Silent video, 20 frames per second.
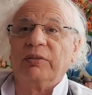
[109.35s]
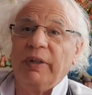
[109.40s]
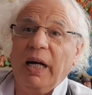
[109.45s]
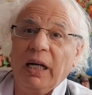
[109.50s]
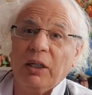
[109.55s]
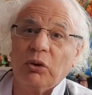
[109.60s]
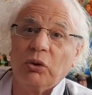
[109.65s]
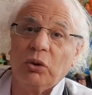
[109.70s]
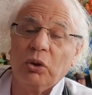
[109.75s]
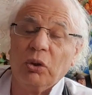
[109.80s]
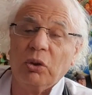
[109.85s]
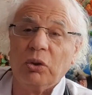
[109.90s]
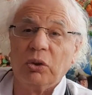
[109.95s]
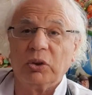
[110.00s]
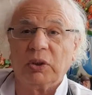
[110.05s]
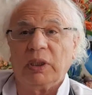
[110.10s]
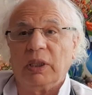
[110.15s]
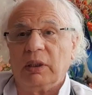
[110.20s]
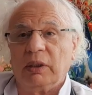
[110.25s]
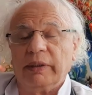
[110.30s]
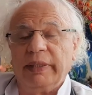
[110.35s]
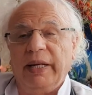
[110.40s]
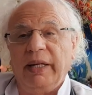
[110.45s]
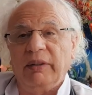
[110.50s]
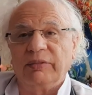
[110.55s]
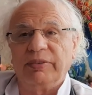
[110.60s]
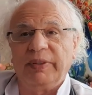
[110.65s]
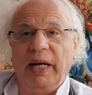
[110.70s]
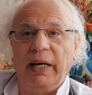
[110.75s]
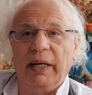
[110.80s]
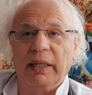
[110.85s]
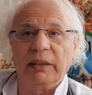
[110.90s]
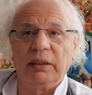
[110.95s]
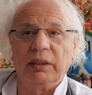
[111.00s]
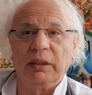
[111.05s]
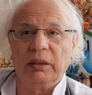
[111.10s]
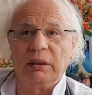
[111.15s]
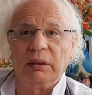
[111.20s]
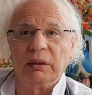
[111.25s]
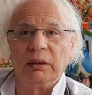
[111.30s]
vagos, c'est le nerf
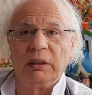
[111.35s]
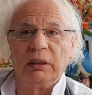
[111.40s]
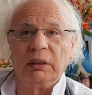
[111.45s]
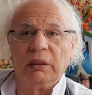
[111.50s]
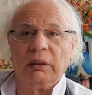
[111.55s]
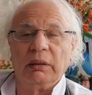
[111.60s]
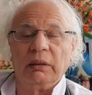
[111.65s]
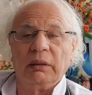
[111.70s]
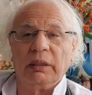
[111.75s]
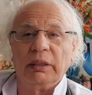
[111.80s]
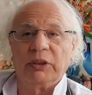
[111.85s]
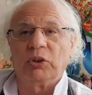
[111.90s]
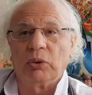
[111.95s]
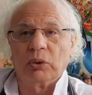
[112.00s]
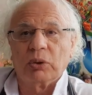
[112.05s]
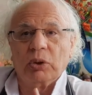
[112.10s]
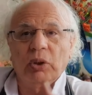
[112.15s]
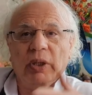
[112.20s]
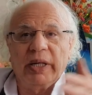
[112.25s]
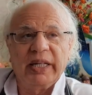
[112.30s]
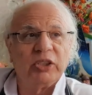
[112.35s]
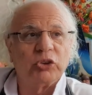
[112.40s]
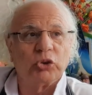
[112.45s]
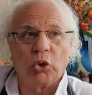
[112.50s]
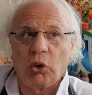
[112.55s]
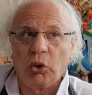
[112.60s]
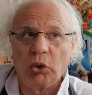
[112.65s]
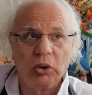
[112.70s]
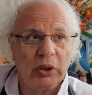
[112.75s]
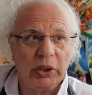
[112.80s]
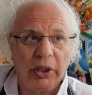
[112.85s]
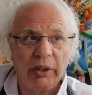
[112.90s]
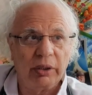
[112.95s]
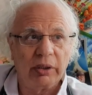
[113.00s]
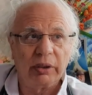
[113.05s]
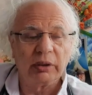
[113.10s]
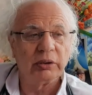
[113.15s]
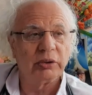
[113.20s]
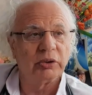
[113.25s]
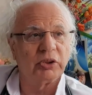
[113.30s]
vague. Et son cœur est trop
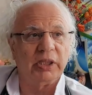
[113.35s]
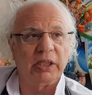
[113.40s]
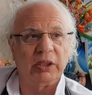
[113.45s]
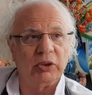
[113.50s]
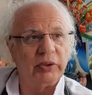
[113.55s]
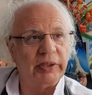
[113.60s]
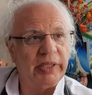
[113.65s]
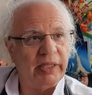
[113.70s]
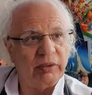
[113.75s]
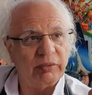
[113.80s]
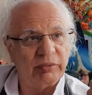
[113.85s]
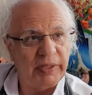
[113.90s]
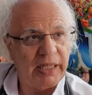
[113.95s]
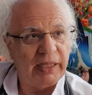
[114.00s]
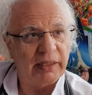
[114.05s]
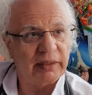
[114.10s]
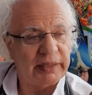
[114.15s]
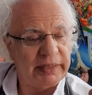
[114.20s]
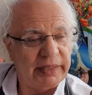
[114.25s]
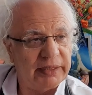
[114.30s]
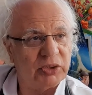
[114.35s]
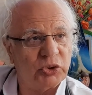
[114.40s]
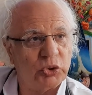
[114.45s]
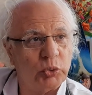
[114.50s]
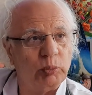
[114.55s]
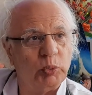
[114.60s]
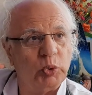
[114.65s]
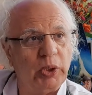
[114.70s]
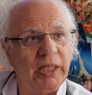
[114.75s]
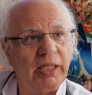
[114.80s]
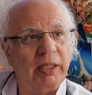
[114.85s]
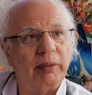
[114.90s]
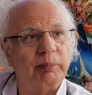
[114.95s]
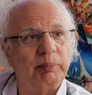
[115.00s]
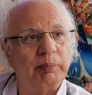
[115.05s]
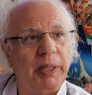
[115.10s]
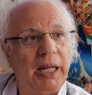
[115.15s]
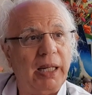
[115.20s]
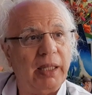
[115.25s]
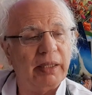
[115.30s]
lent. C'est le nerf vague qui est stimulé
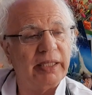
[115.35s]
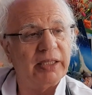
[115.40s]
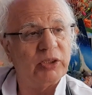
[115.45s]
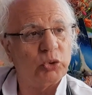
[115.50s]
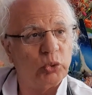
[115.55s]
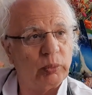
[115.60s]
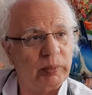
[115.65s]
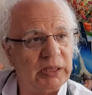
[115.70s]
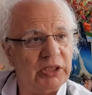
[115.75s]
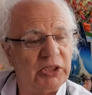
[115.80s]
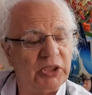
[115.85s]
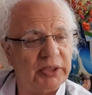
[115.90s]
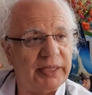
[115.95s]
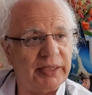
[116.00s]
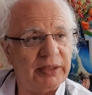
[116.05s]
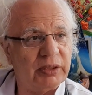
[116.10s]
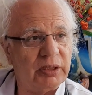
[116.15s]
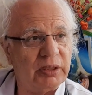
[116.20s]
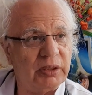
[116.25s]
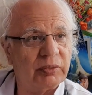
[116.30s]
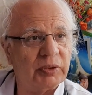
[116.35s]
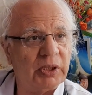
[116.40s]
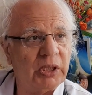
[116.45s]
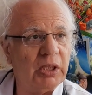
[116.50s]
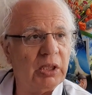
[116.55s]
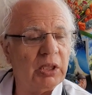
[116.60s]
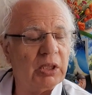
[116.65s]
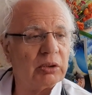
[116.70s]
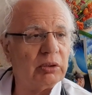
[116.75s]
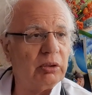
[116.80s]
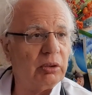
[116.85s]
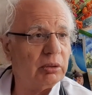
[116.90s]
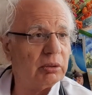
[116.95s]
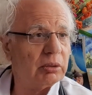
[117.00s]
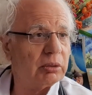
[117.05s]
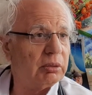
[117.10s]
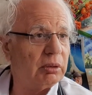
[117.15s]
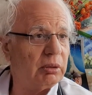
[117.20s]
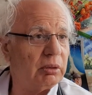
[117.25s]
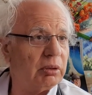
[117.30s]
par les troubles digestifs.
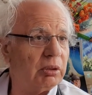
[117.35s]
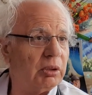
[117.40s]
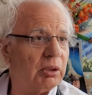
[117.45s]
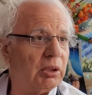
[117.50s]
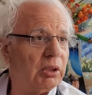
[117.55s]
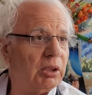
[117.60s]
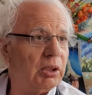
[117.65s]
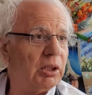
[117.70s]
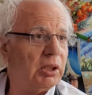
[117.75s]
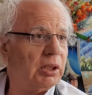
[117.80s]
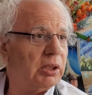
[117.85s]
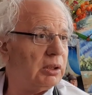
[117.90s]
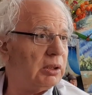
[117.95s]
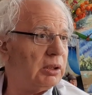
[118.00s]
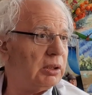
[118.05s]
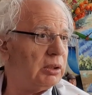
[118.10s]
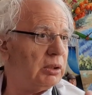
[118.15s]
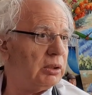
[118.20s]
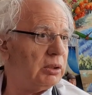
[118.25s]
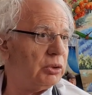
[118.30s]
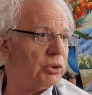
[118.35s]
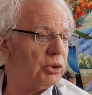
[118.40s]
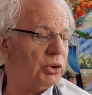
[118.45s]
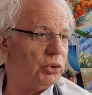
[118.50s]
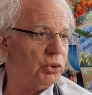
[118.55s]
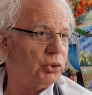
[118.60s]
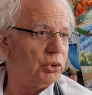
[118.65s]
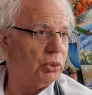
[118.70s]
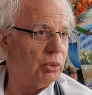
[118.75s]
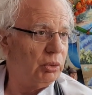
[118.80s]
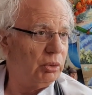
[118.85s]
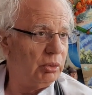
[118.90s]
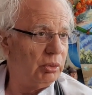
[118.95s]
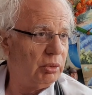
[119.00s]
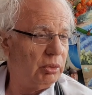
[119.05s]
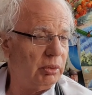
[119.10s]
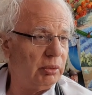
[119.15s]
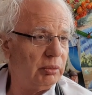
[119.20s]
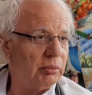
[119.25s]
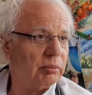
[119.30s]
Donc, ce
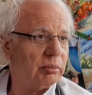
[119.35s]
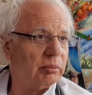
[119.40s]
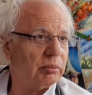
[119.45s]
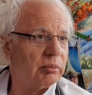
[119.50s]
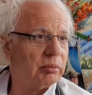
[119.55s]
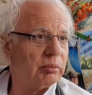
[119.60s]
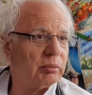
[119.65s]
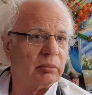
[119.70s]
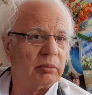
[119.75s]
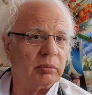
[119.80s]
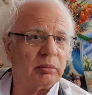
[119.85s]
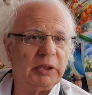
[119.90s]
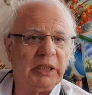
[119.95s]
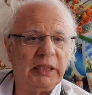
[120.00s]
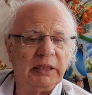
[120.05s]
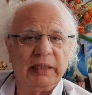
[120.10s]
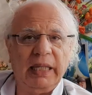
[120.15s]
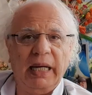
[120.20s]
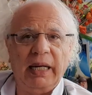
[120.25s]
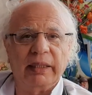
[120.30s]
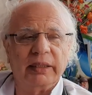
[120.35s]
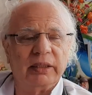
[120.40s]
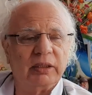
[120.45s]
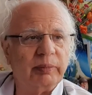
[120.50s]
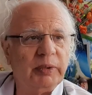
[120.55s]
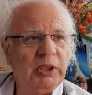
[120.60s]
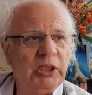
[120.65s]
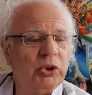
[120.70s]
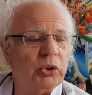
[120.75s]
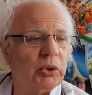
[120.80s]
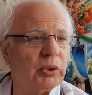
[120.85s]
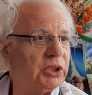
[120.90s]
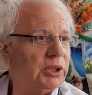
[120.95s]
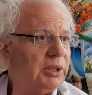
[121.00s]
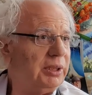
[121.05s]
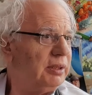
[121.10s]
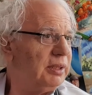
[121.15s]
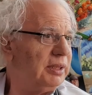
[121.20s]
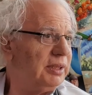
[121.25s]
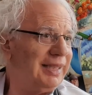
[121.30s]
sont des arythmies
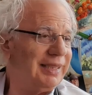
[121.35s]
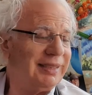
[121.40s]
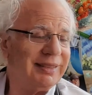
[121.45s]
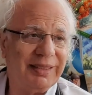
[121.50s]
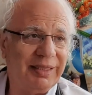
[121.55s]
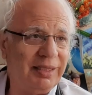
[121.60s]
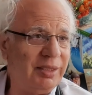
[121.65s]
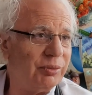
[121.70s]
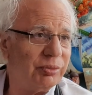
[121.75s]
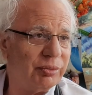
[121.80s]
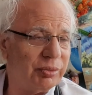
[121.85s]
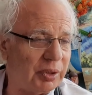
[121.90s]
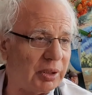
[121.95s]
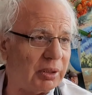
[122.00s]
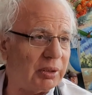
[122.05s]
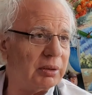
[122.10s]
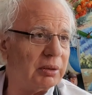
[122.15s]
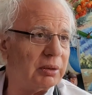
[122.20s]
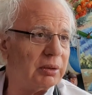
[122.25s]
d'origine digestive.